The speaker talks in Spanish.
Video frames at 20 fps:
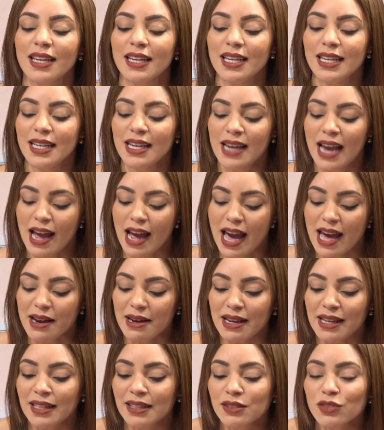y
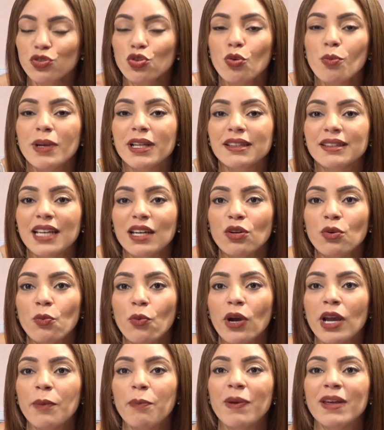instrumentar un
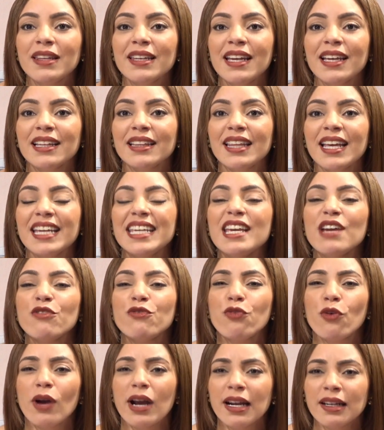buen expediente y
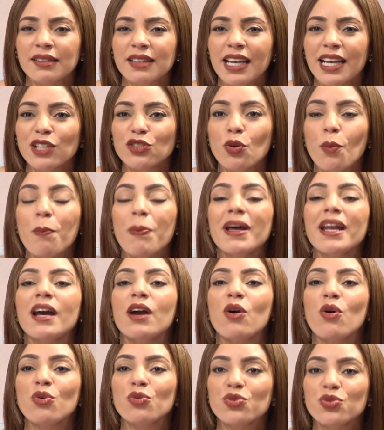enfocarse en eso para
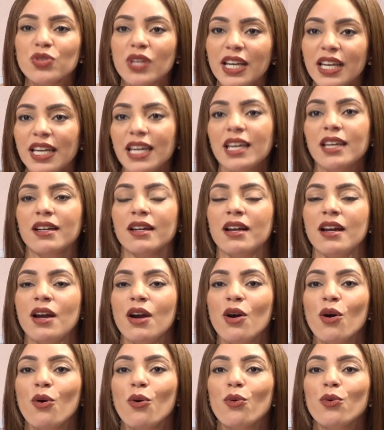conseguir
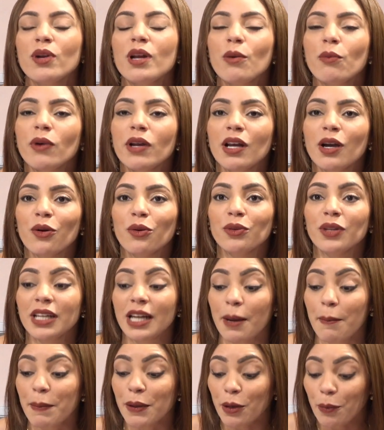una buena
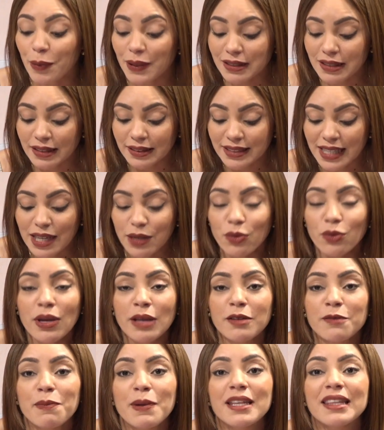condena. Pero presentar un
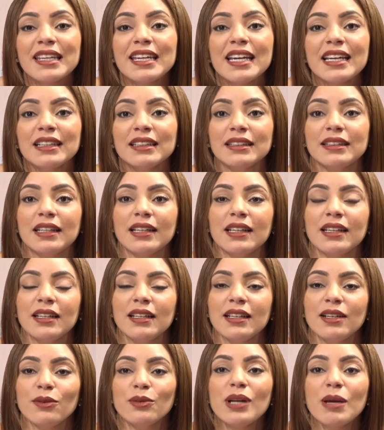expediente,
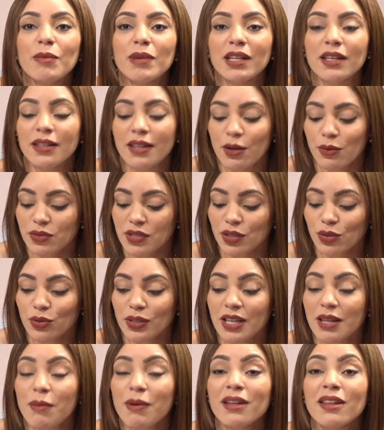una medida
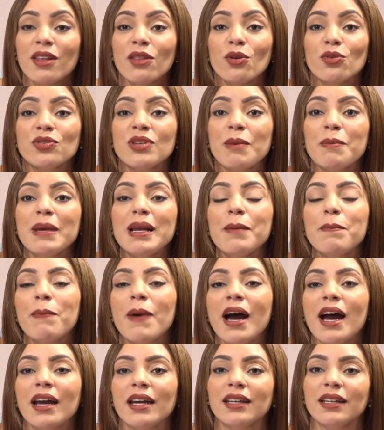acusatoria de más de 12 mil
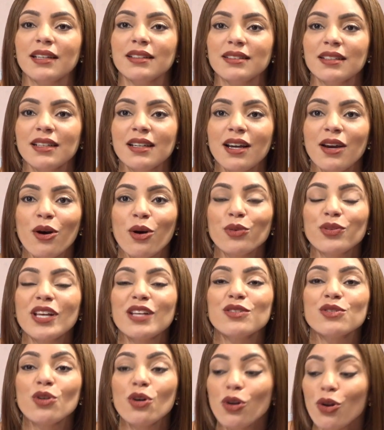páginas, o sea,
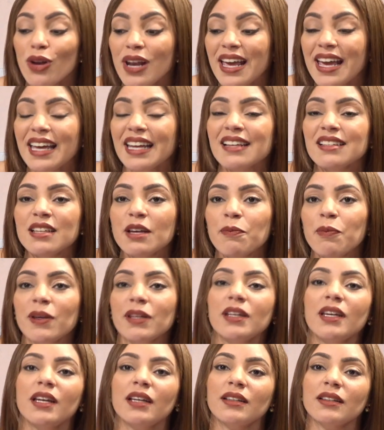solo leer ese
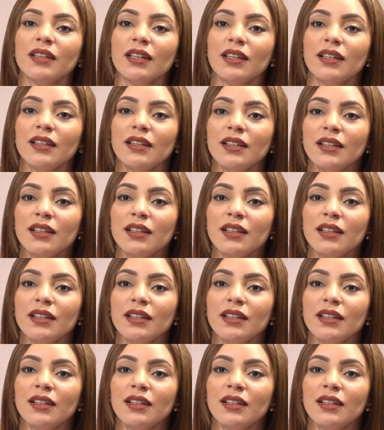expediente